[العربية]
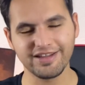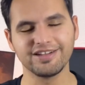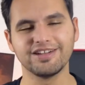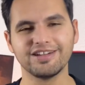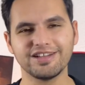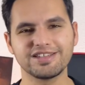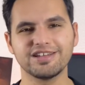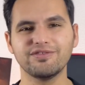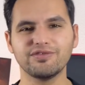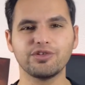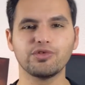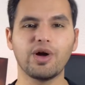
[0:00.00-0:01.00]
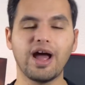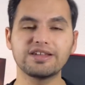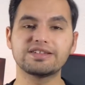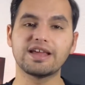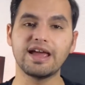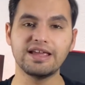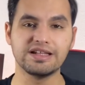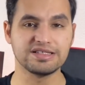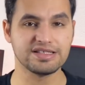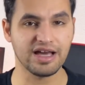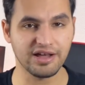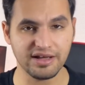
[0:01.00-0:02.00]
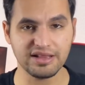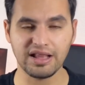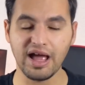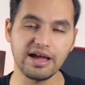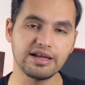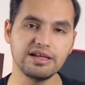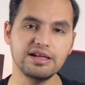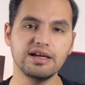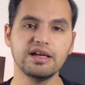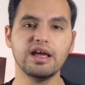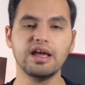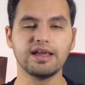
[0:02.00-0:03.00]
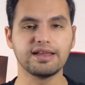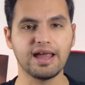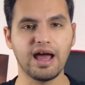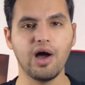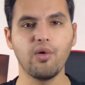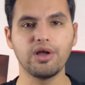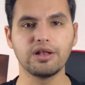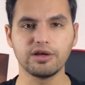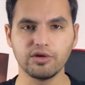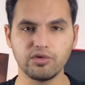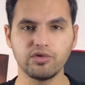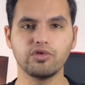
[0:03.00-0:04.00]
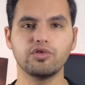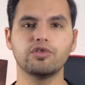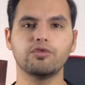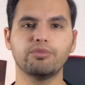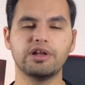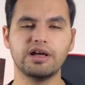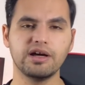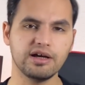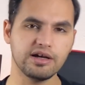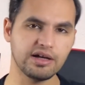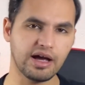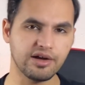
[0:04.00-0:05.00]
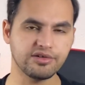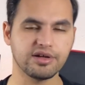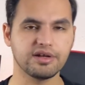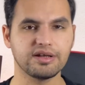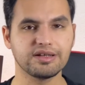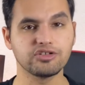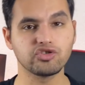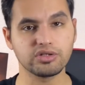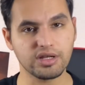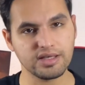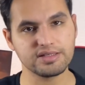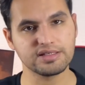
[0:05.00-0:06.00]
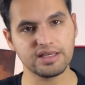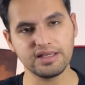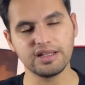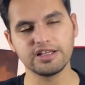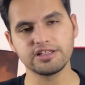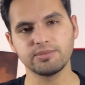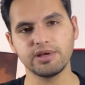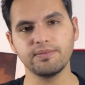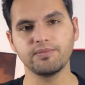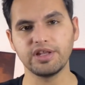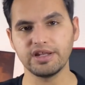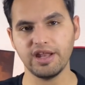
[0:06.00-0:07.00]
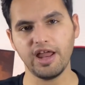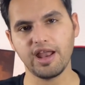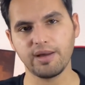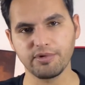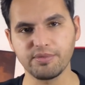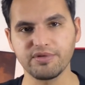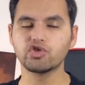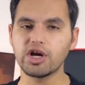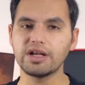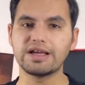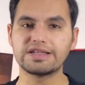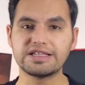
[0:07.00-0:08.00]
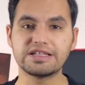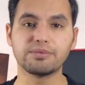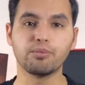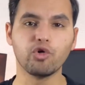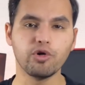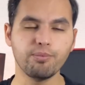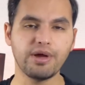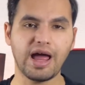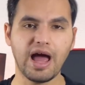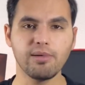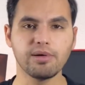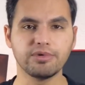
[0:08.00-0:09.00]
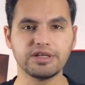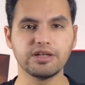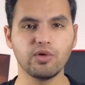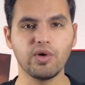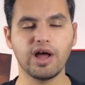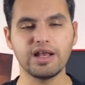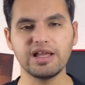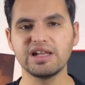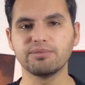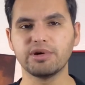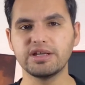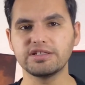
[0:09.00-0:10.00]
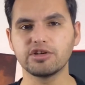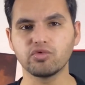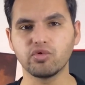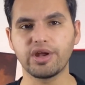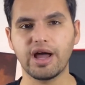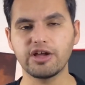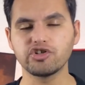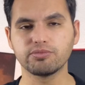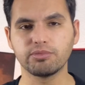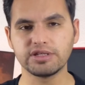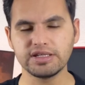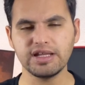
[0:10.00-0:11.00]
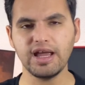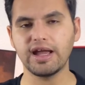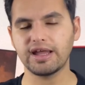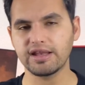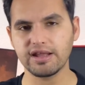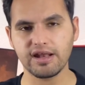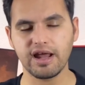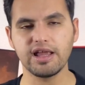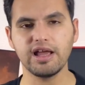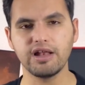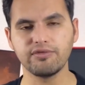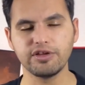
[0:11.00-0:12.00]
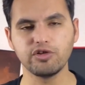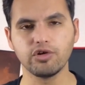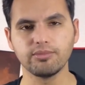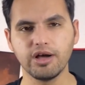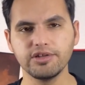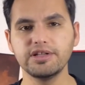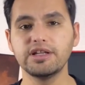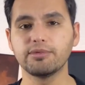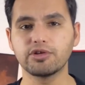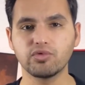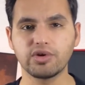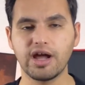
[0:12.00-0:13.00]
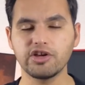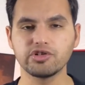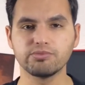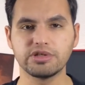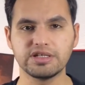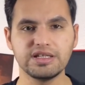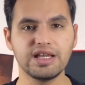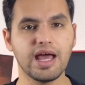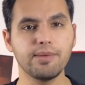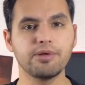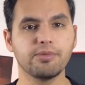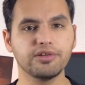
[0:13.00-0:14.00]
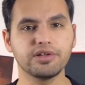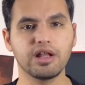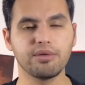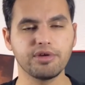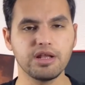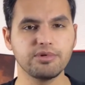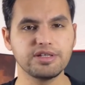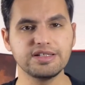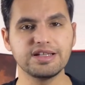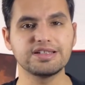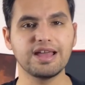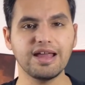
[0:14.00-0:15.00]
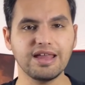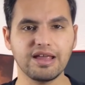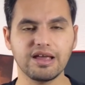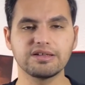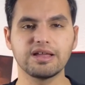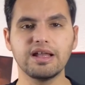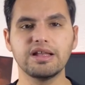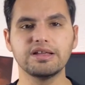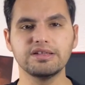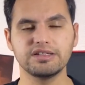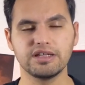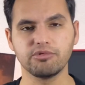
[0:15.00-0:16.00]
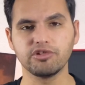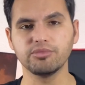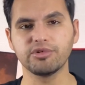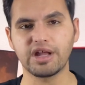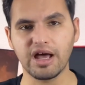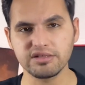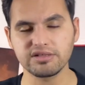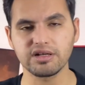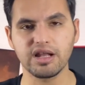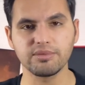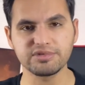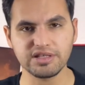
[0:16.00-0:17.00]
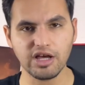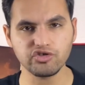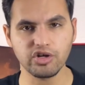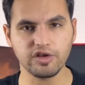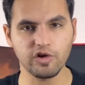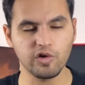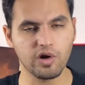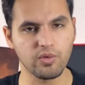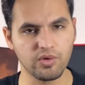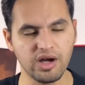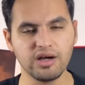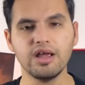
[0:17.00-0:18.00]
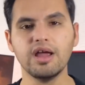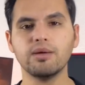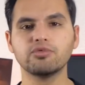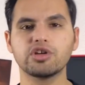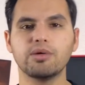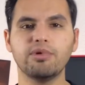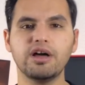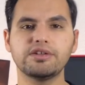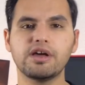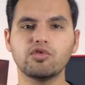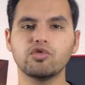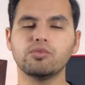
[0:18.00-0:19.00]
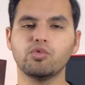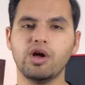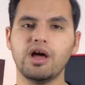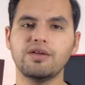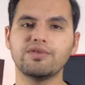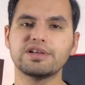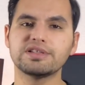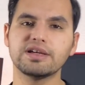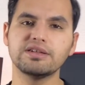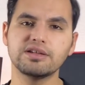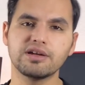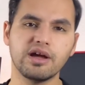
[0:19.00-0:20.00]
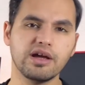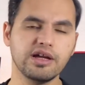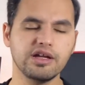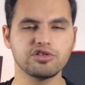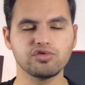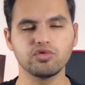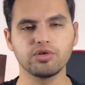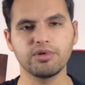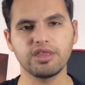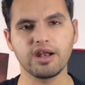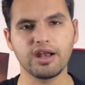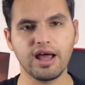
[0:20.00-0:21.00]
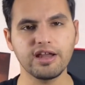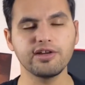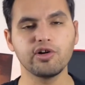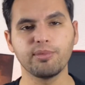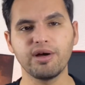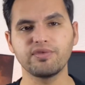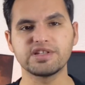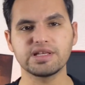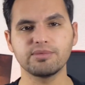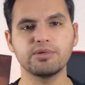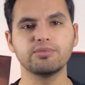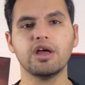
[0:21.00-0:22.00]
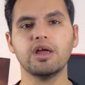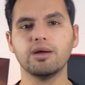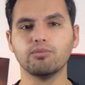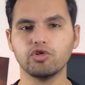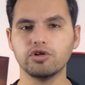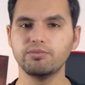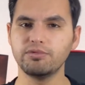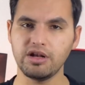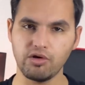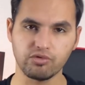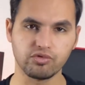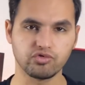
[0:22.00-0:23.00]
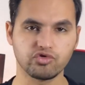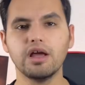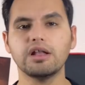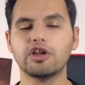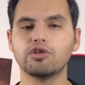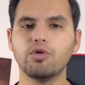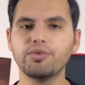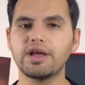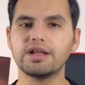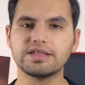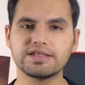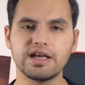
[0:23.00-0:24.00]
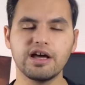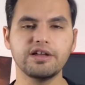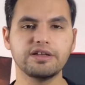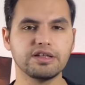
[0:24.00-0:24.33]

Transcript: للاسف انه حتى هي الزيارات العائليه نحاول انه بلاها لحتى نجتاز هي الازمه اللي نحن عم نمر شغله كثير مهمه حابب اني نوه عليها لما انت تكون عايش بمدينه حكيت انا عليها الفيديو الماضي لما تكون عايش بمدينه قبل ما تطلع من هالمدينه تاكد هل انت بضمن حظر ال 15 كيلو او لا مشان ما تاكل مخالفه اذا انت رايح تزور مثلا حدا وما في سبب مهم للخروج لانه ممكن الانسان